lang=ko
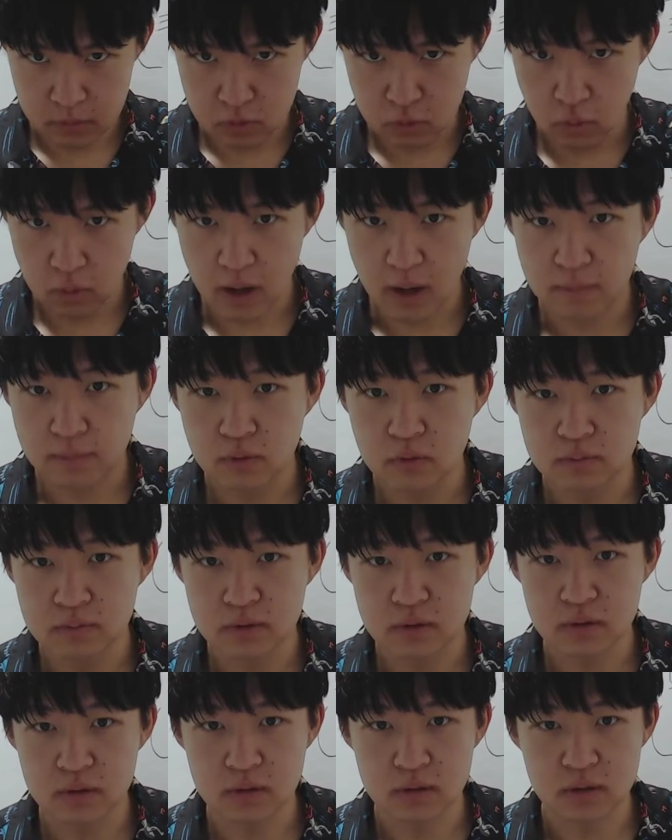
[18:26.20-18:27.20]

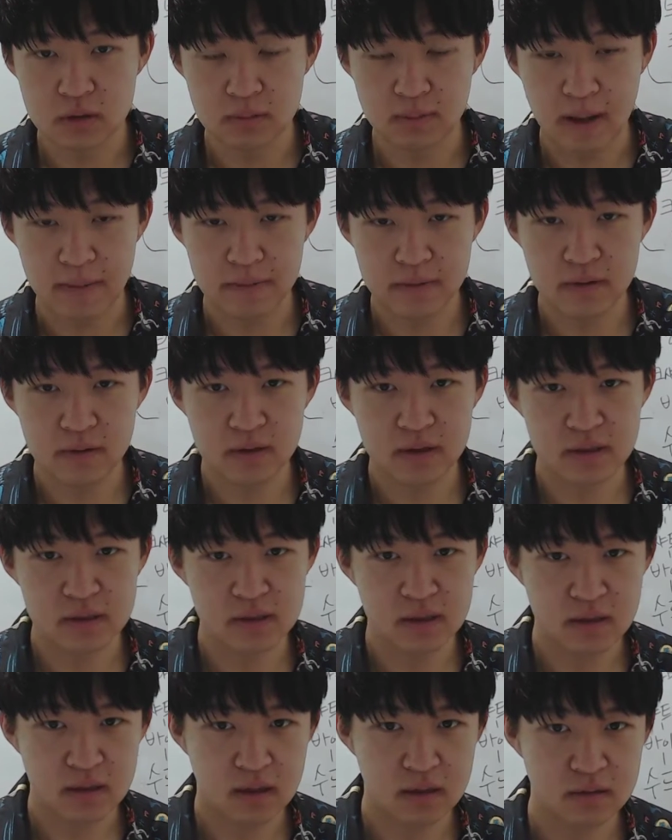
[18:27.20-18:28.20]
조각품들을 만들기
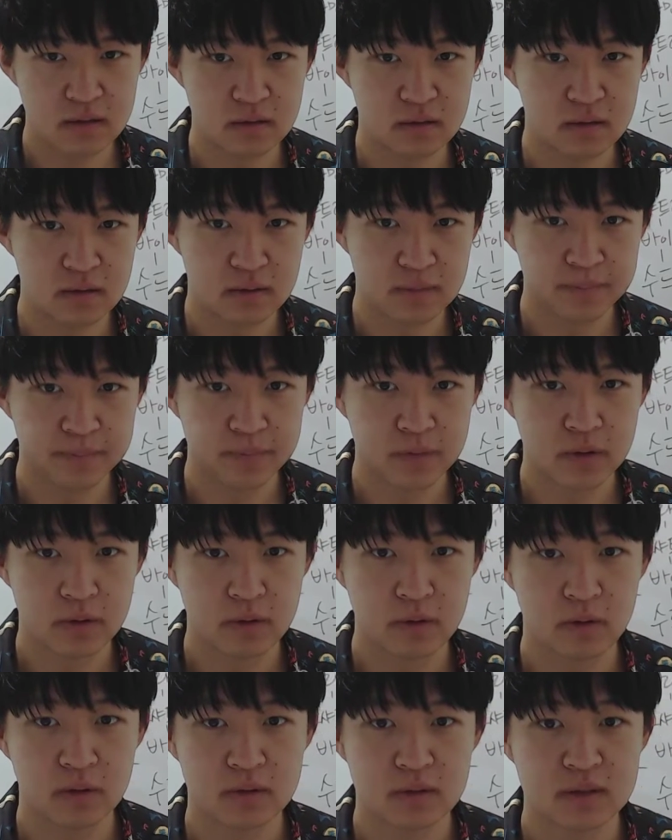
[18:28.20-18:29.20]
시작하는
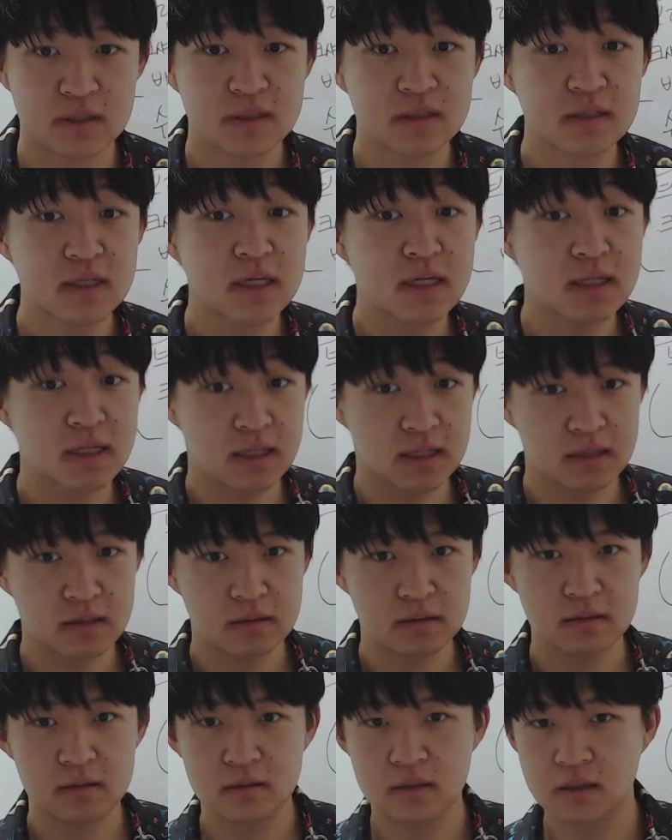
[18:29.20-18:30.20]
그런 3D
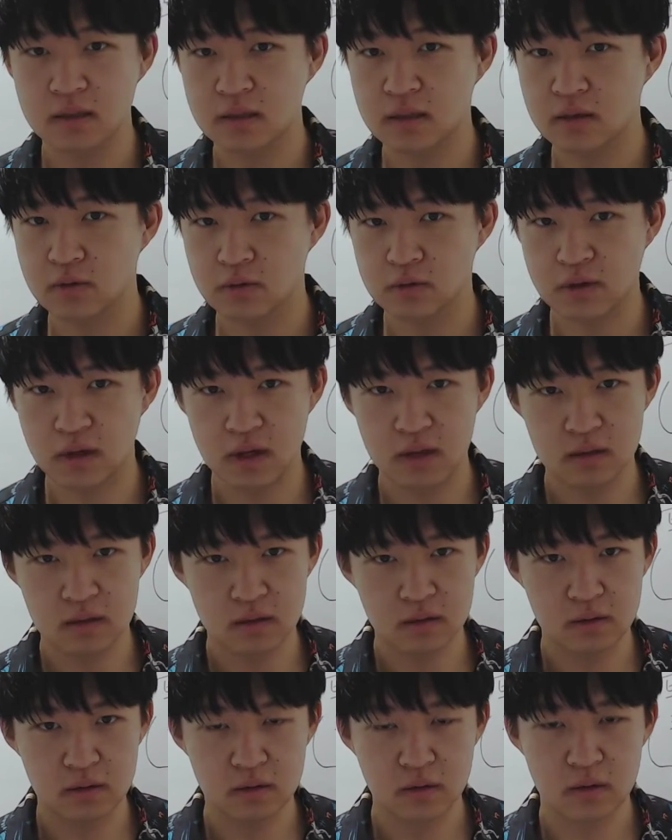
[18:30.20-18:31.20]
3D로 돼
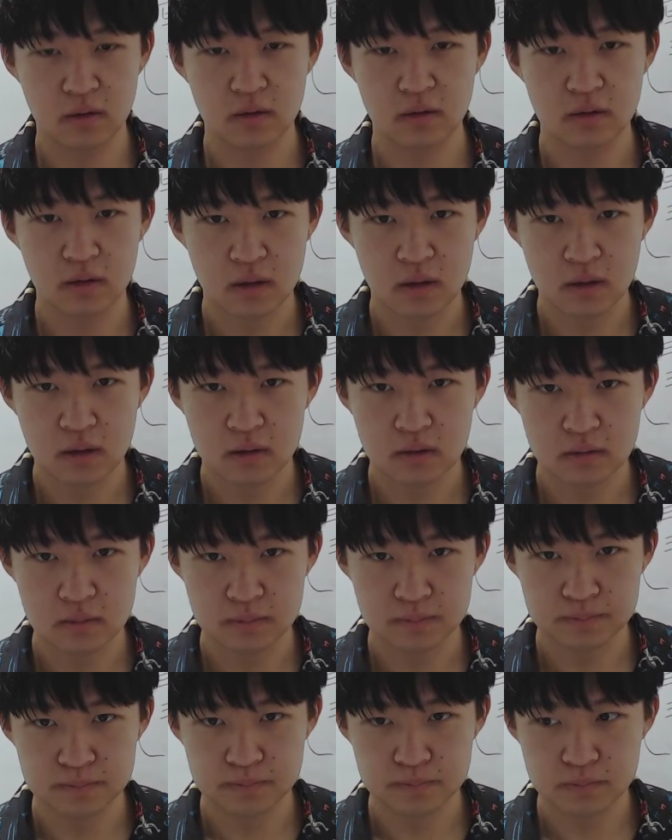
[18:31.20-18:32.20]
있는 그런
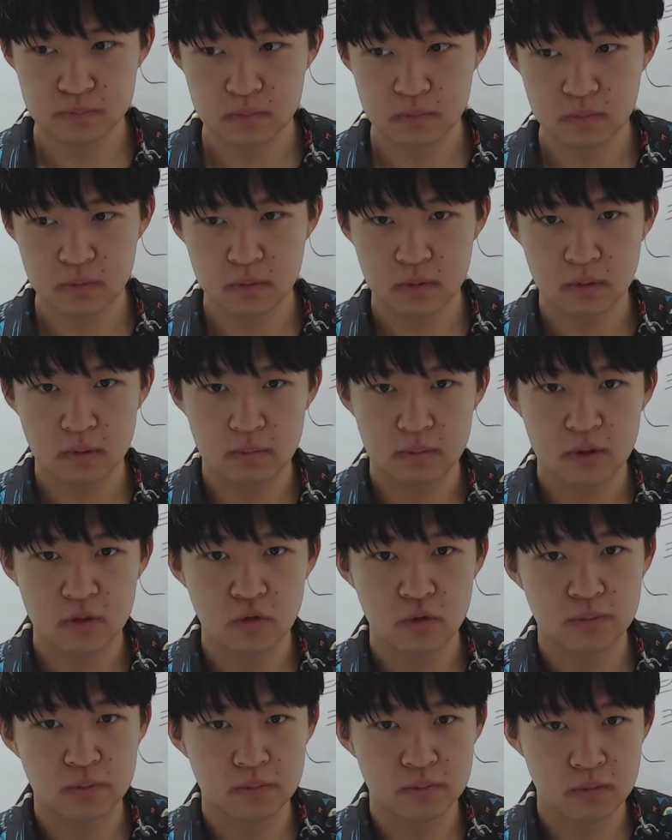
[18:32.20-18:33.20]
음,
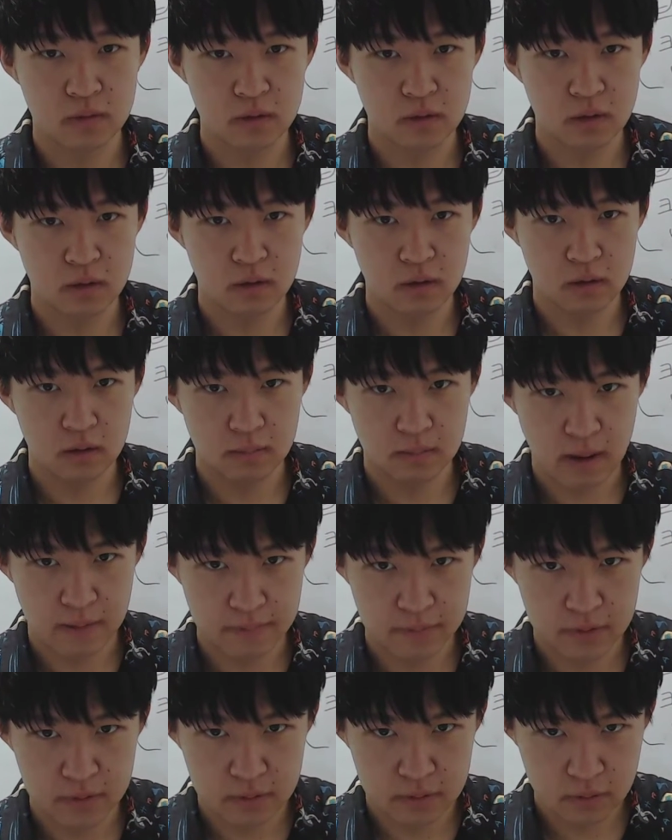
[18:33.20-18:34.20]
미술품들을
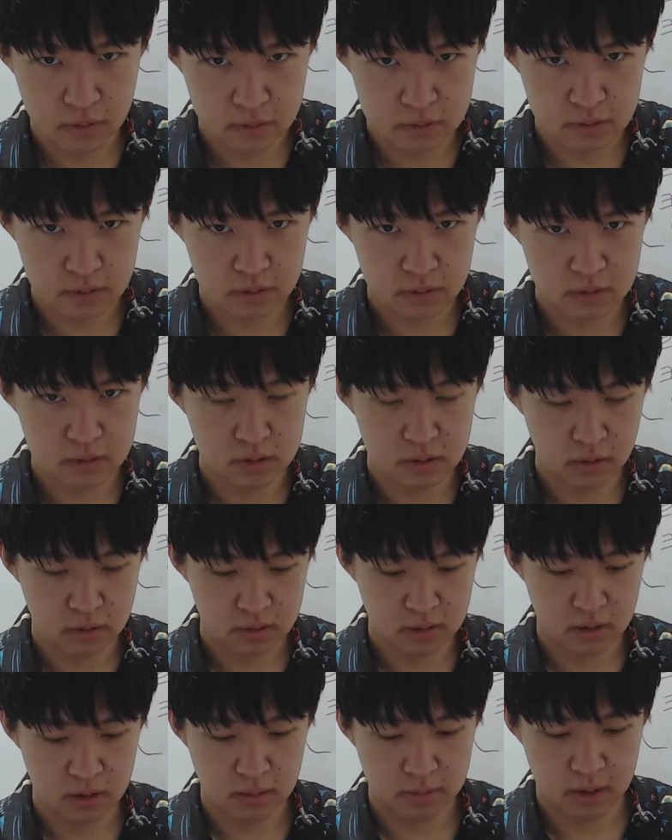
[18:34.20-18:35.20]
만든 거죠. 그
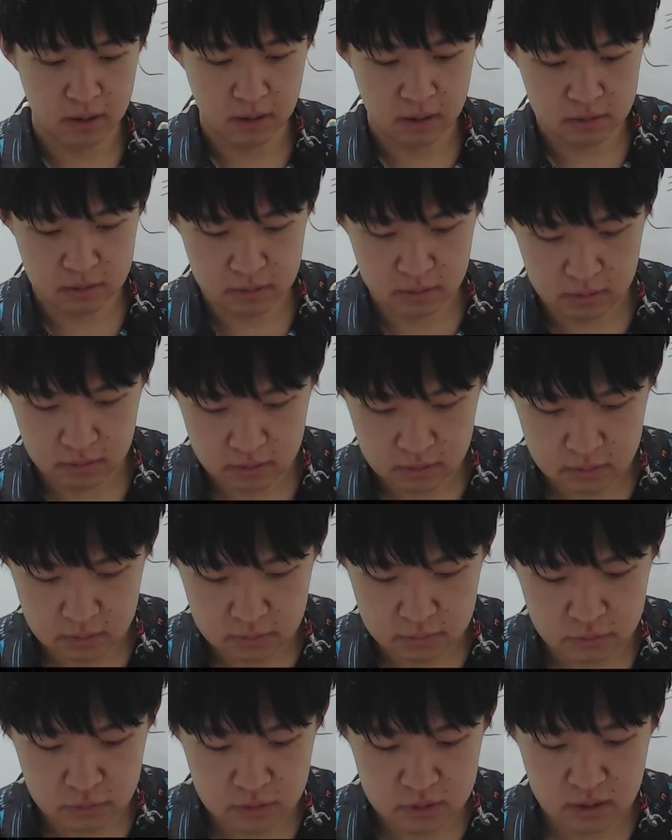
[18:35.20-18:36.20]
영향을 받아서
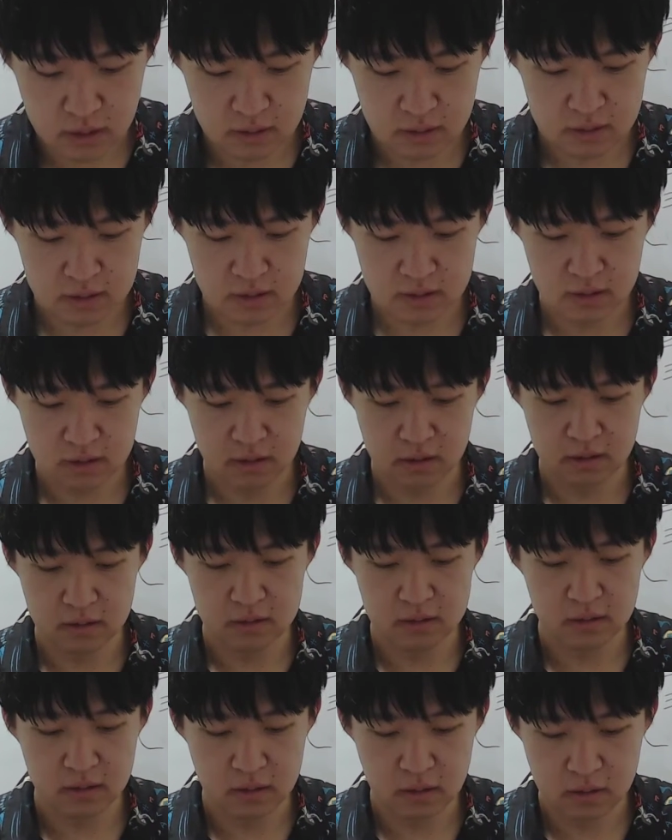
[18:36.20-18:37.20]
불상을 제작하기
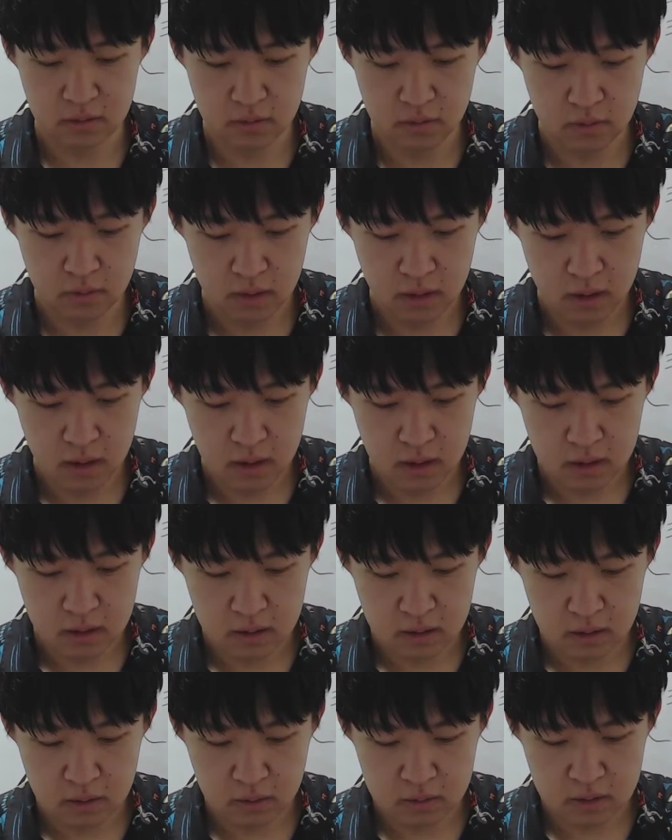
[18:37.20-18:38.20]
시작했고
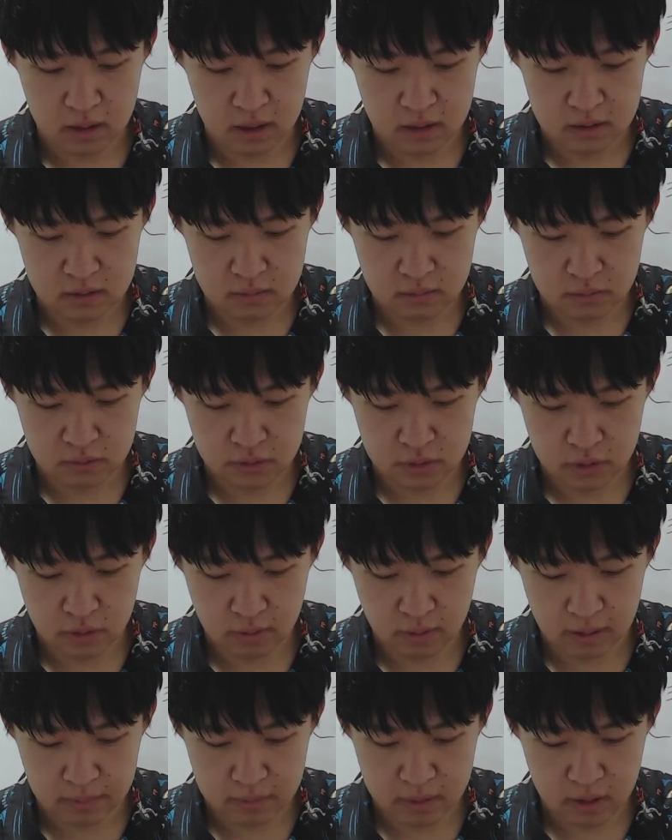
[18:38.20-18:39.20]
이건
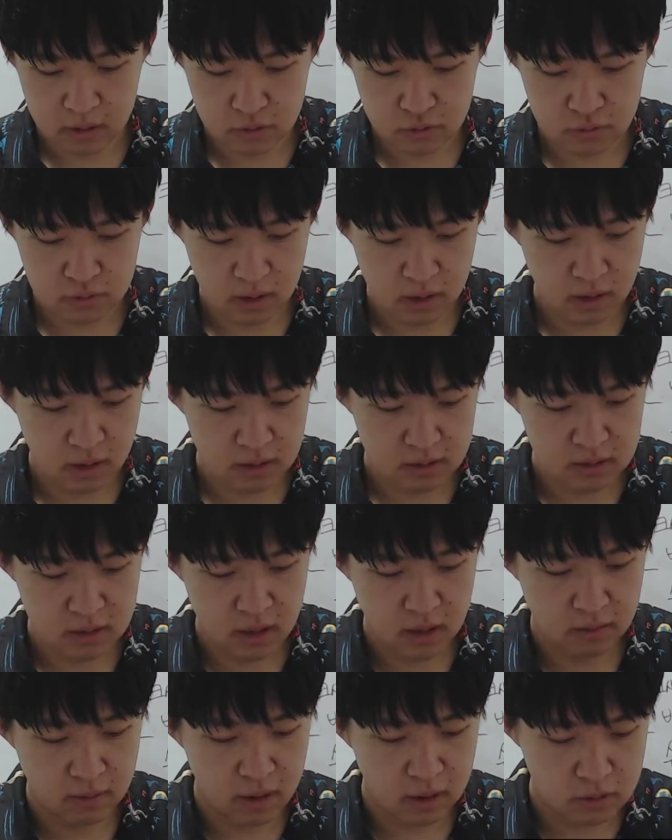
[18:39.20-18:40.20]
대승불교와 함께
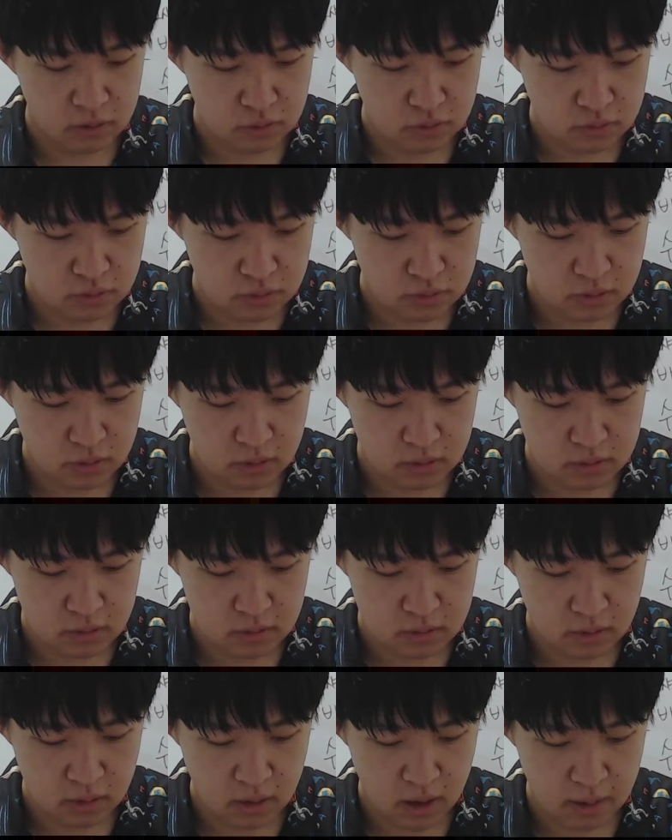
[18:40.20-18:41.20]
중앙아시아와 중국을
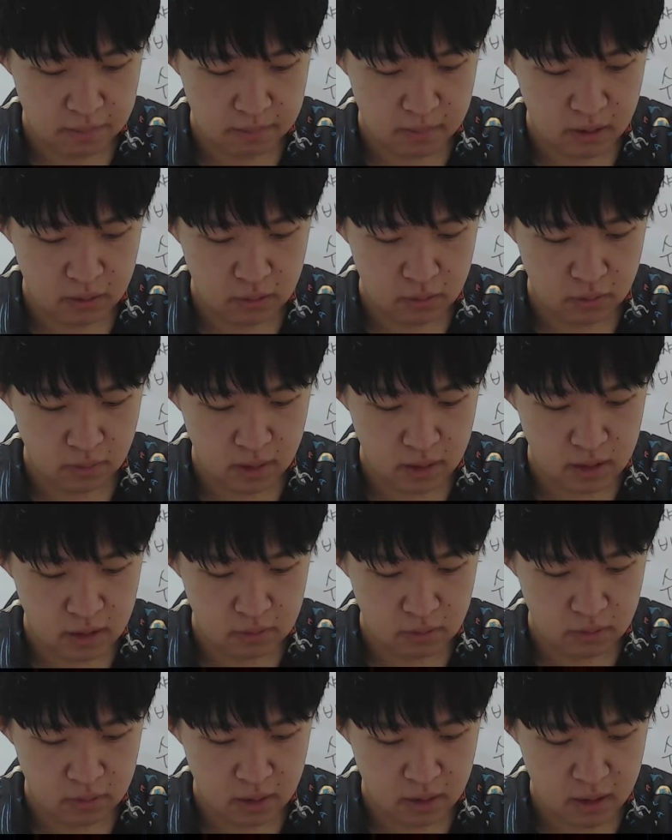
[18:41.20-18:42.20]
거쳐서 한반도와
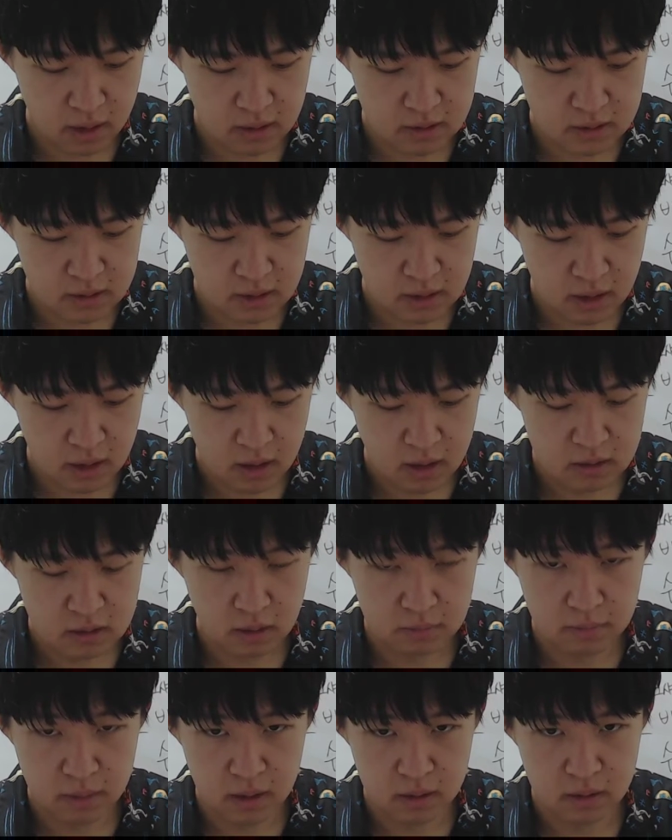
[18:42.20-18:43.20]
일본에까지
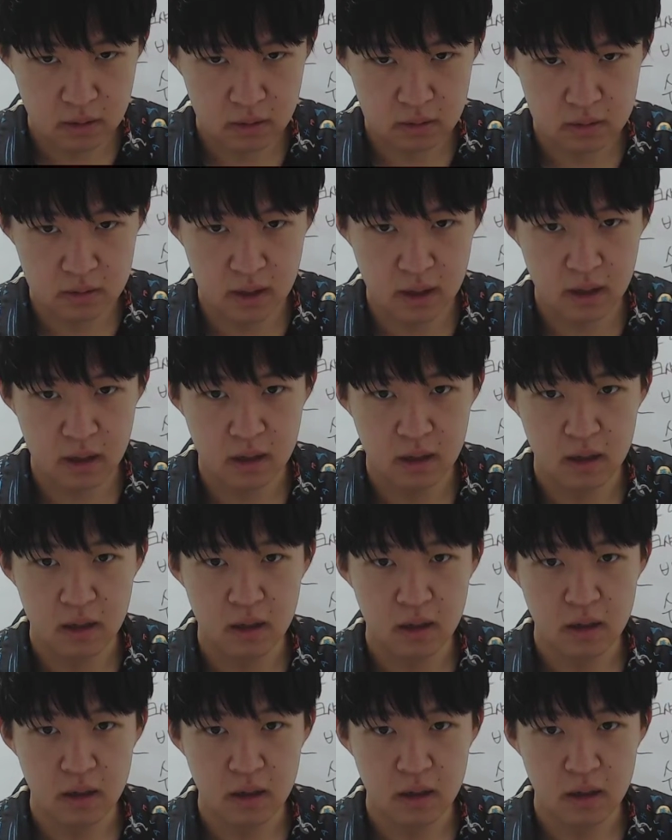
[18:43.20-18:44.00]
전파되었다.